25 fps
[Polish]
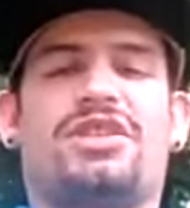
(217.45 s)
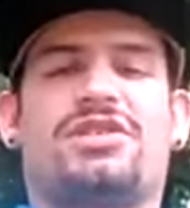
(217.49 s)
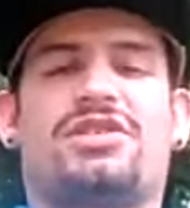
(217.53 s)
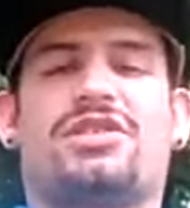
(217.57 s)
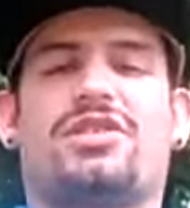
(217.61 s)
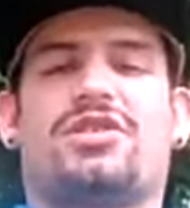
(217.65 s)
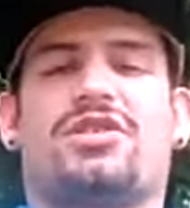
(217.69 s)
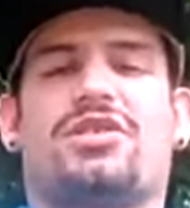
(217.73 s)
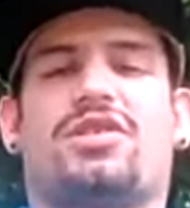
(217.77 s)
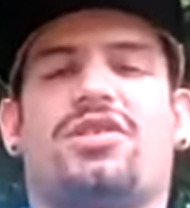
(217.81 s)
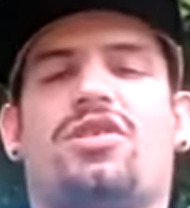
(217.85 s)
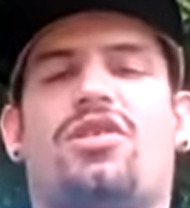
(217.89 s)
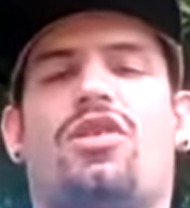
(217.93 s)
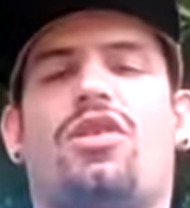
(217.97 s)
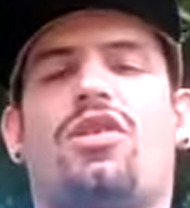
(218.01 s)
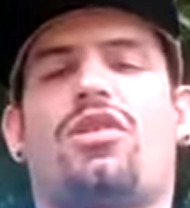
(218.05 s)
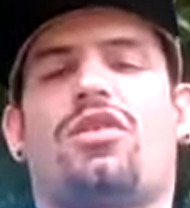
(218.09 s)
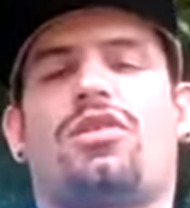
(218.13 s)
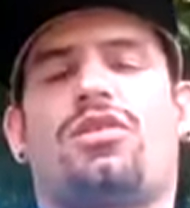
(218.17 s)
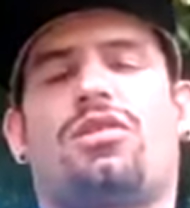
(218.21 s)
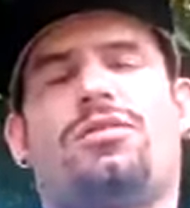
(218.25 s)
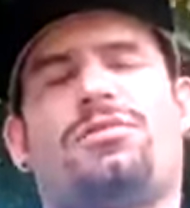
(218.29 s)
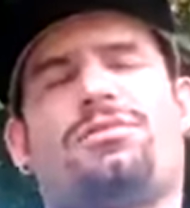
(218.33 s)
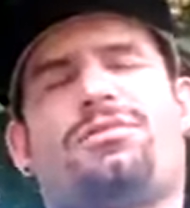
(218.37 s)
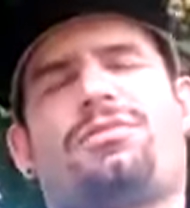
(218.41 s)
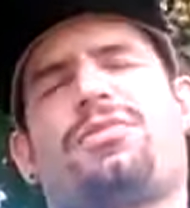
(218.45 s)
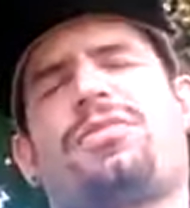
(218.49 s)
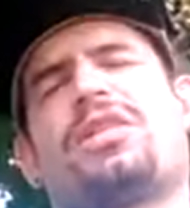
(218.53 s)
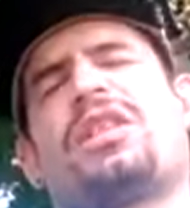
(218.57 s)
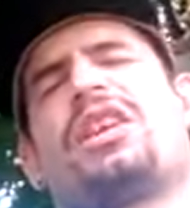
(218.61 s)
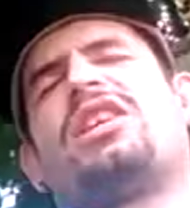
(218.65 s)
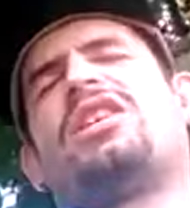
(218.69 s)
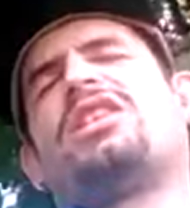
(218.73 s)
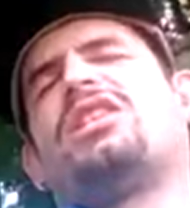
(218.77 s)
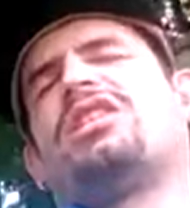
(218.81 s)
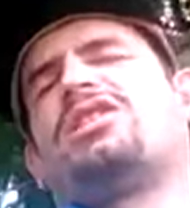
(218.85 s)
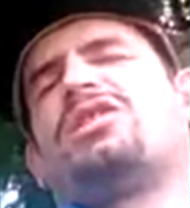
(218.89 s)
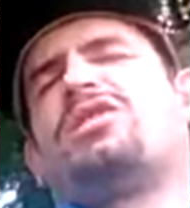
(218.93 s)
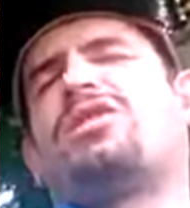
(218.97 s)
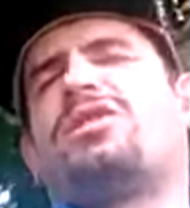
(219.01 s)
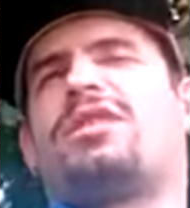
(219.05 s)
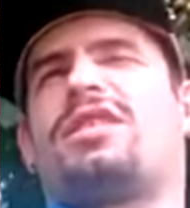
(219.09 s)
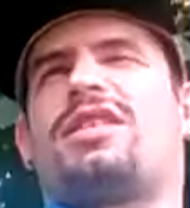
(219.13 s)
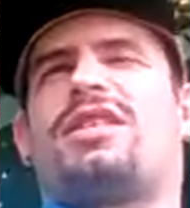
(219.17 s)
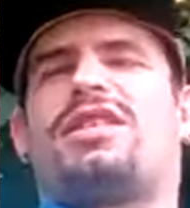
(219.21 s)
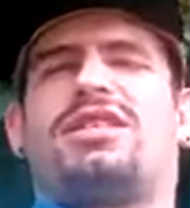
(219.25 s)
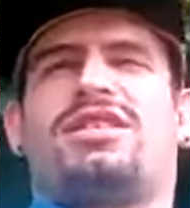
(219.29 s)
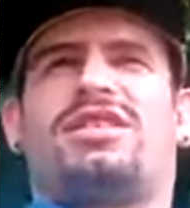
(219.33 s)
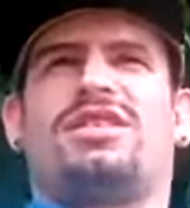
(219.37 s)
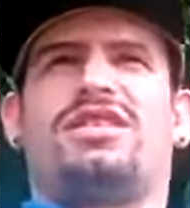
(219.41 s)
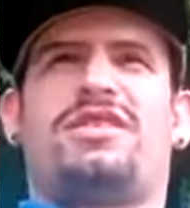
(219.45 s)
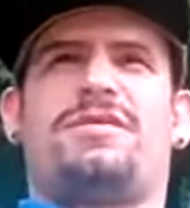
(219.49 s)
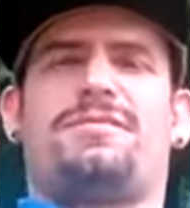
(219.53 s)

Sorry, cho... Kurde,